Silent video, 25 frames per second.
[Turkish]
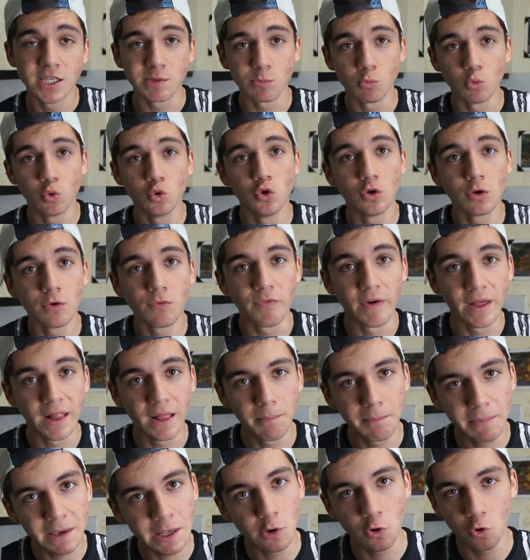Şimdi uyurum
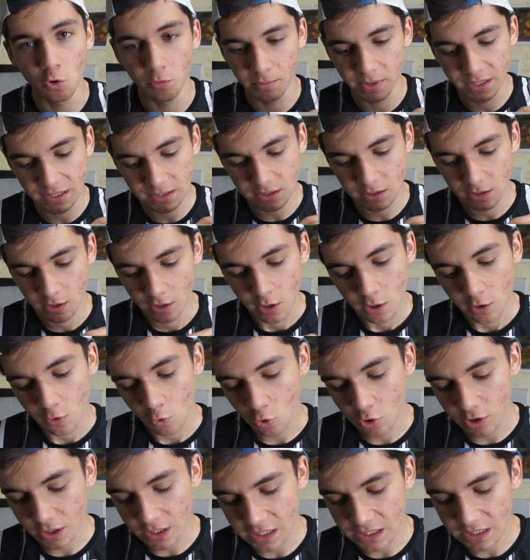falan belli olmaz. O
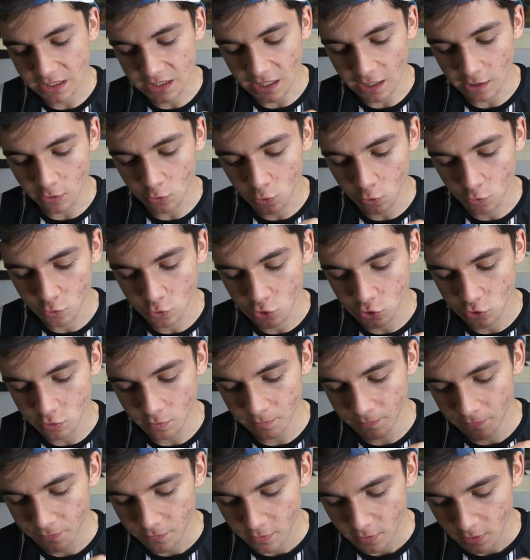kadar iddialı konuştum.
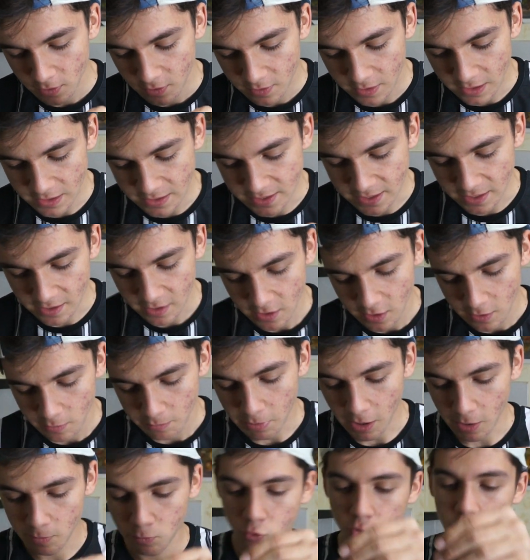Neyse.
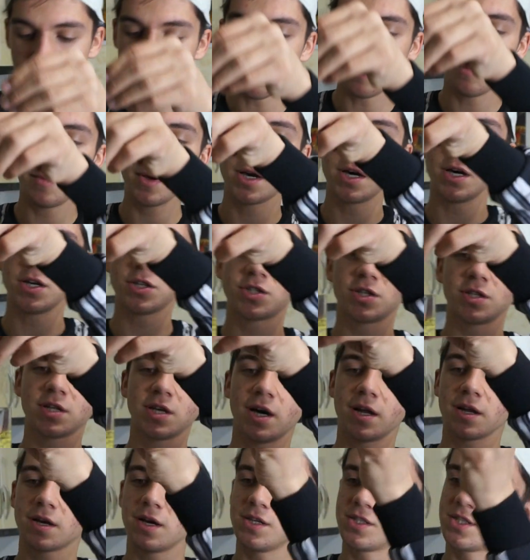Bak bunu tamamen karıştırdık
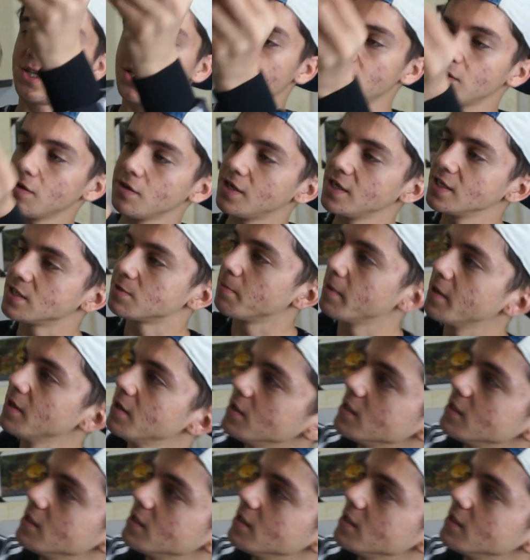arkadaşlar. Resmen